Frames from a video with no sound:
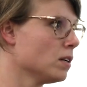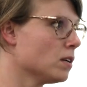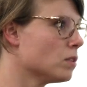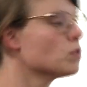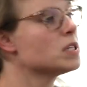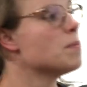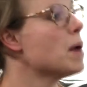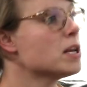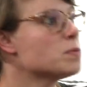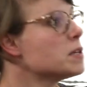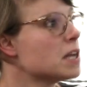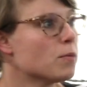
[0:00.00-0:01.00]
Donc c'est pas
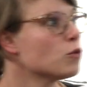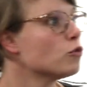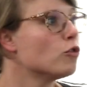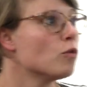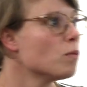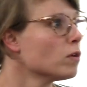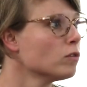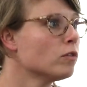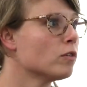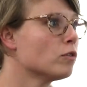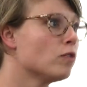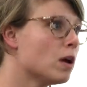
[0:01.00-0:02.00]
spécialement une demande
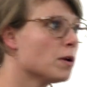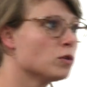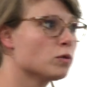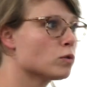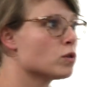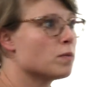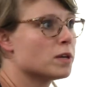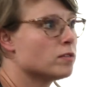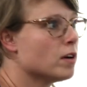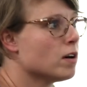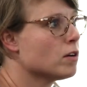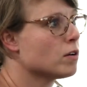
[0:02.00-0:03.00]
de la part du
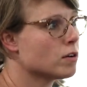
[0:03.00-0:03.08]
consommateur, ah euh,